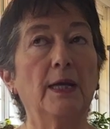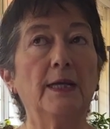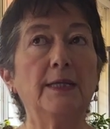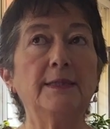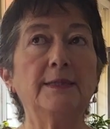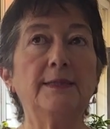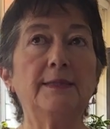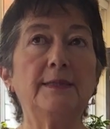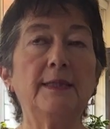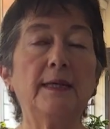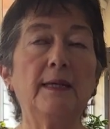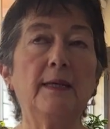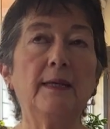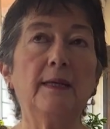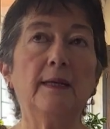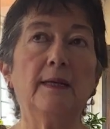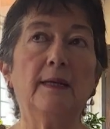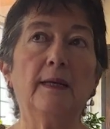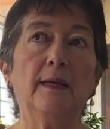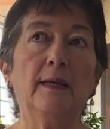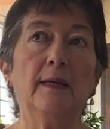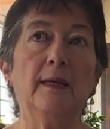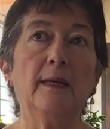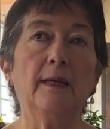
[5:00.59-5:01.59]
Sí,
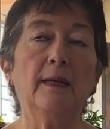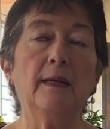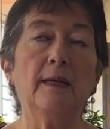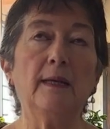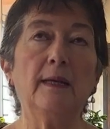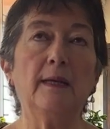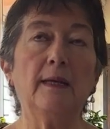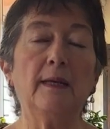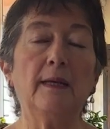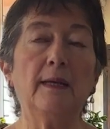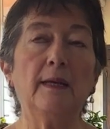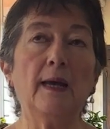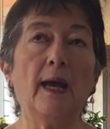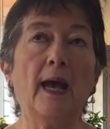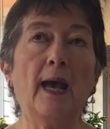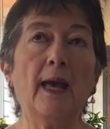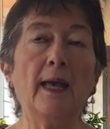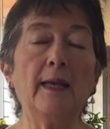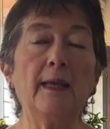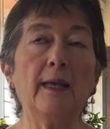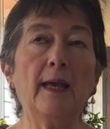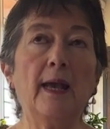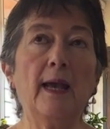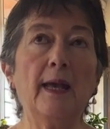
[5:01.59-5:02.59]
eh,
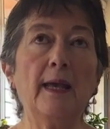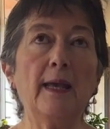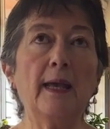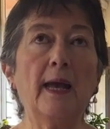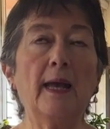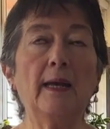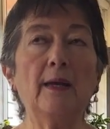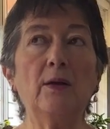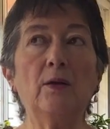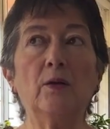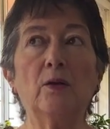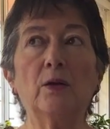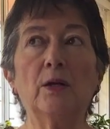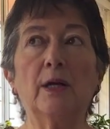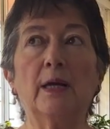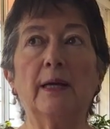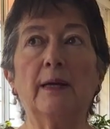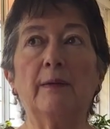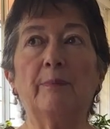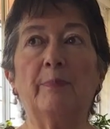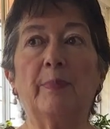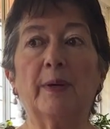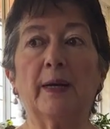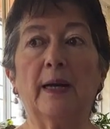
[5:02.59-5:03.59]
hay, algo
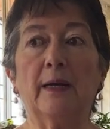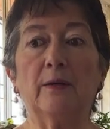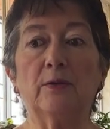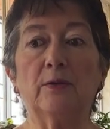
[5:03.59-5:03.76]
que para